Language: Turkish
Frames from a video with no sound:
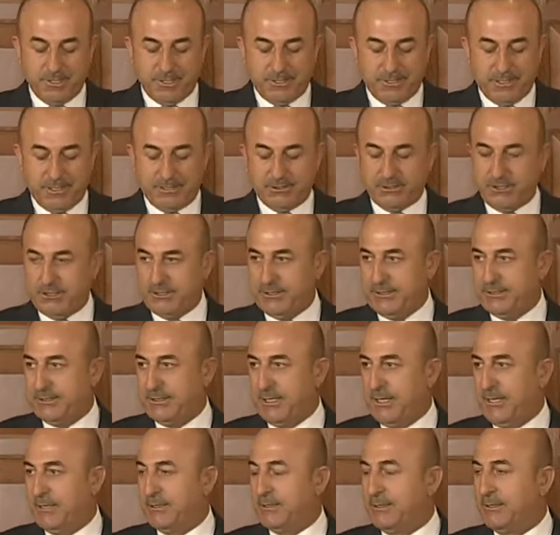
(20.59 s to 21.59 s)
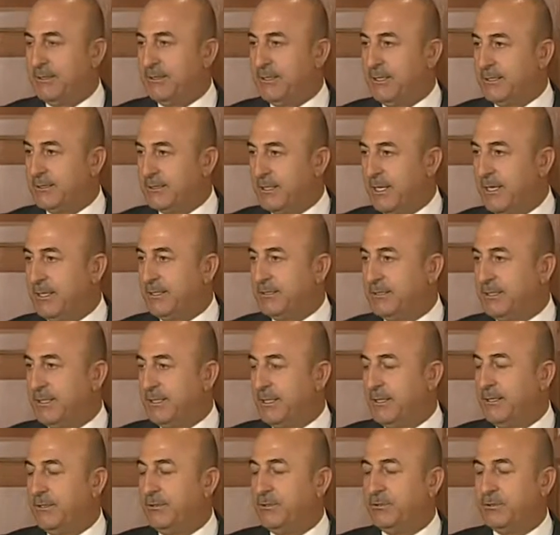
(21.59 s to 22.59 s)
Milletler çatısı altında sadece
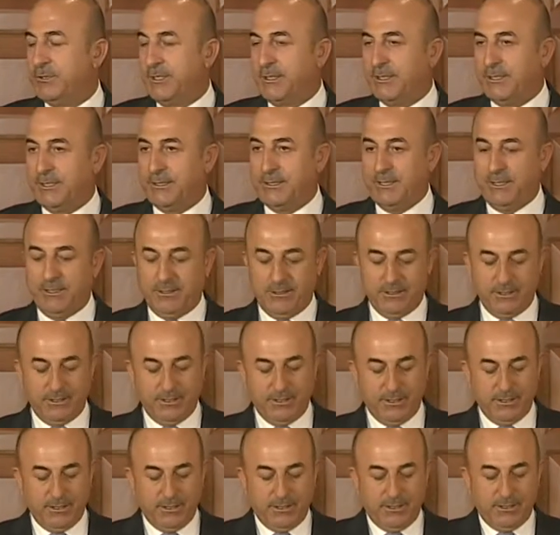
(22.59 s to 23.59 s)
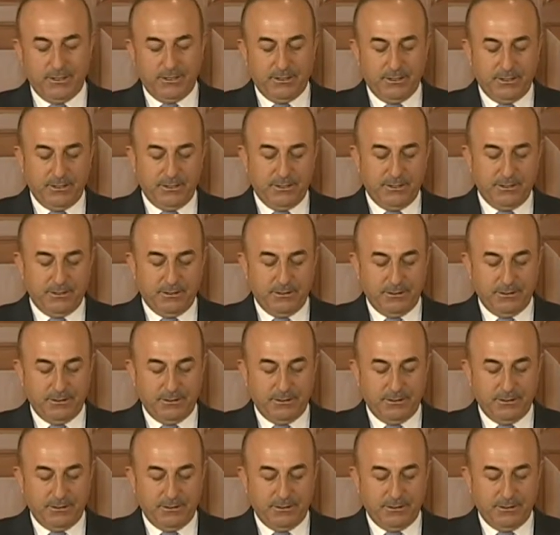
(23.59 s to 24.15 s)
ikili düzeyde değil ee,